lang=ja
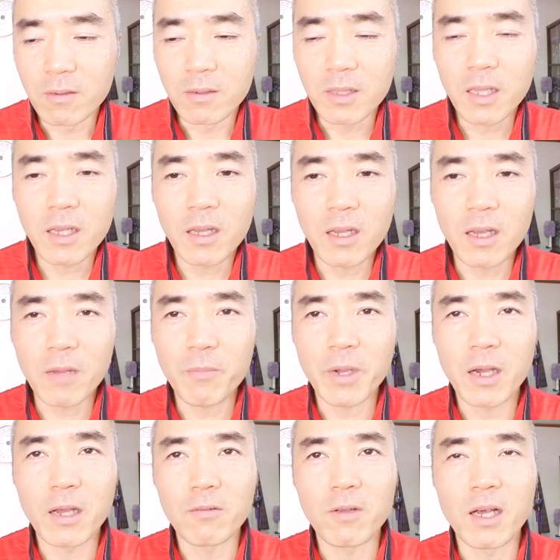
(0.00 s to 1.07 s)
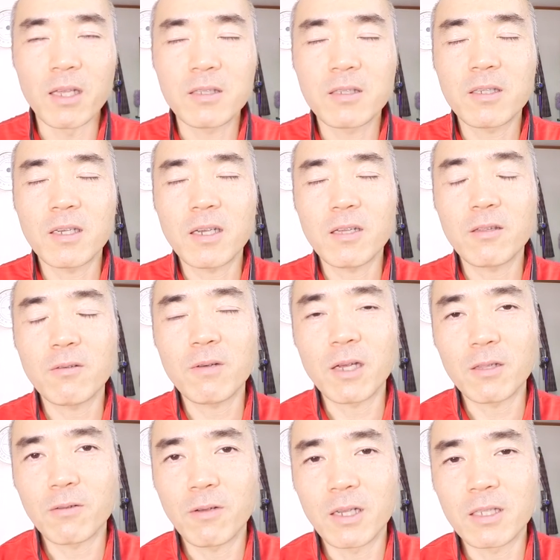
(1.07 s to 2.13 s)
うん、で、やっぱあの厚揚げと
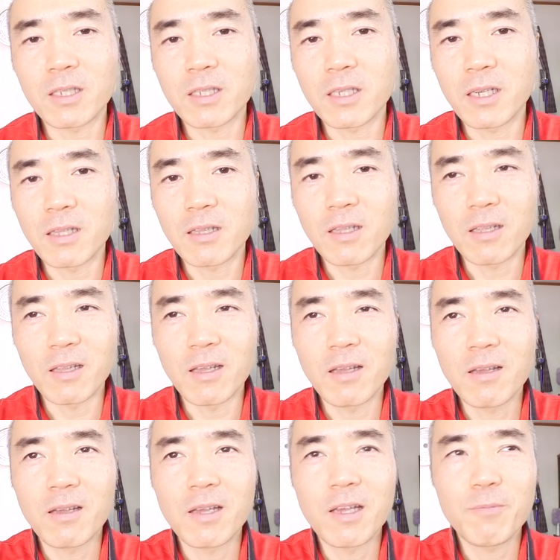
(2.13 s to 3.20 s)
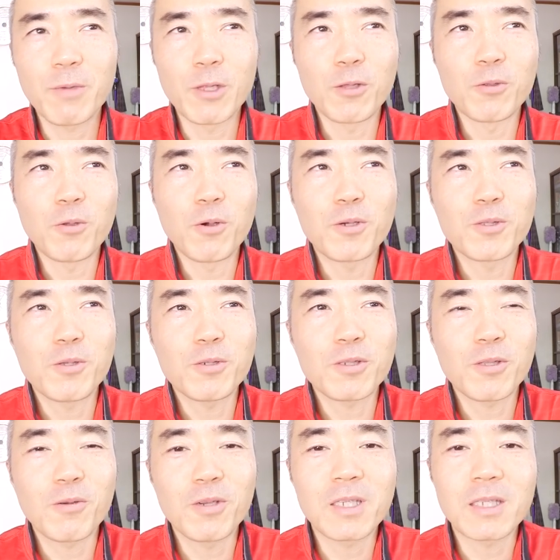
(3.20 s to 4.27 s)
かとは違ってね、やっぱあの独特
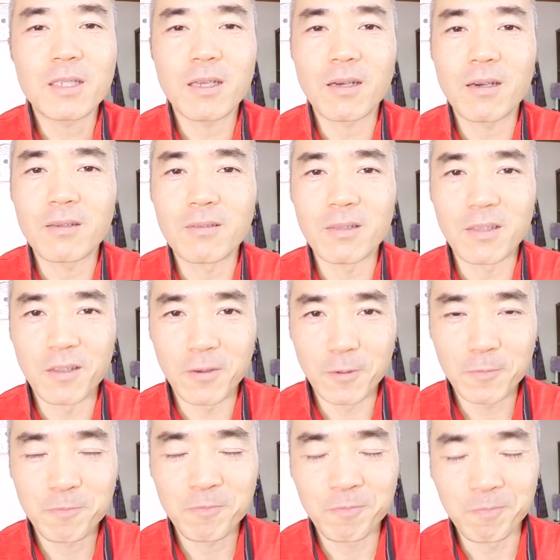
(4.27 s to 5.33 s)
の美味しさがあるんだよ。